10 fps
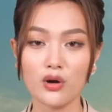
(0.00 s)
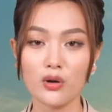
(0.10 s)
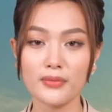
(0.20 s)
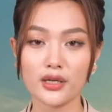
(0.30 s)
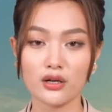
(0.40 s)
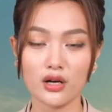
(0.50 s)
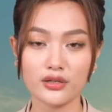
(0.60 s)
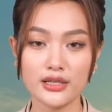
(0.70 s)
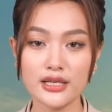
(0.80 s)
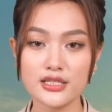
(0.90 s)

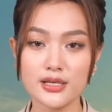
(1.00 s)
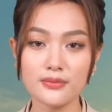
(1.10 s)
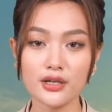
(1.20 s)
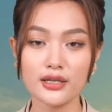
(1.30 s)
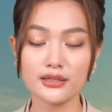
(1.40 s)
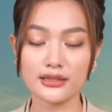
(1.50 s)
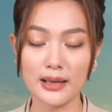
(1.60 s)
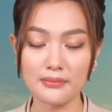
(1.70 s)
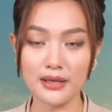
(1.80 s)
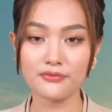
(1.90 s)
Omicron chiếm gần
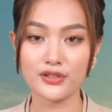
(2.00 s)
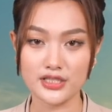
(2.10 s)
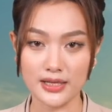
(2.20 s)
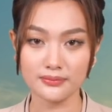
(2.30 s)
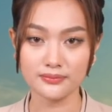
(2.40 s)
85%.